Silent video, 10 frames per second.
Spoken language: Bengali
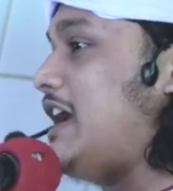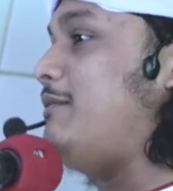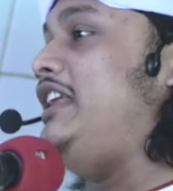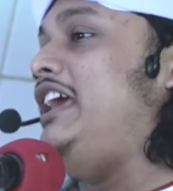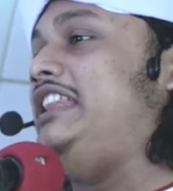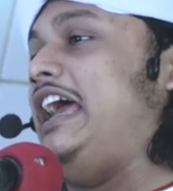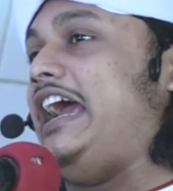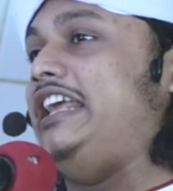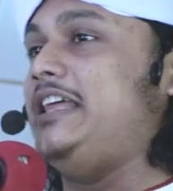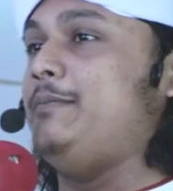স্বামীরই
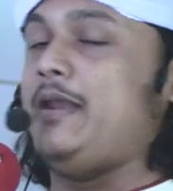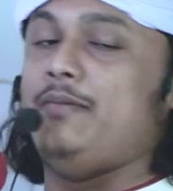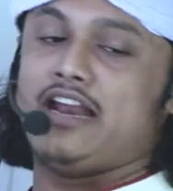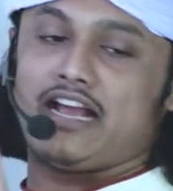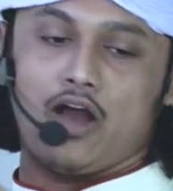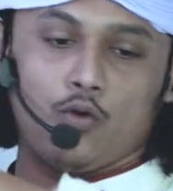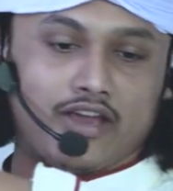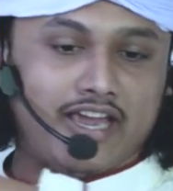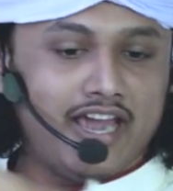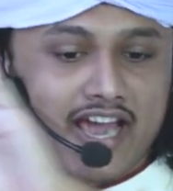দেখাইতে পারবে আর
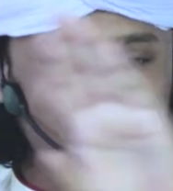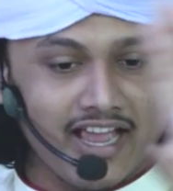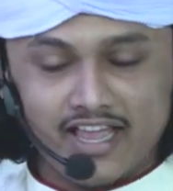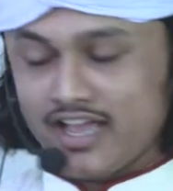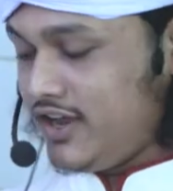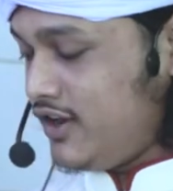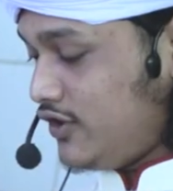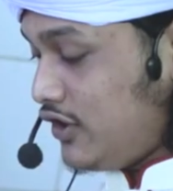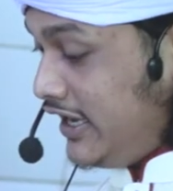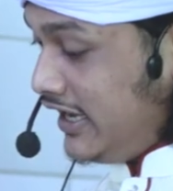কাউকে
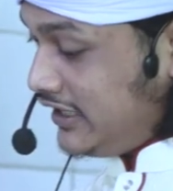নয়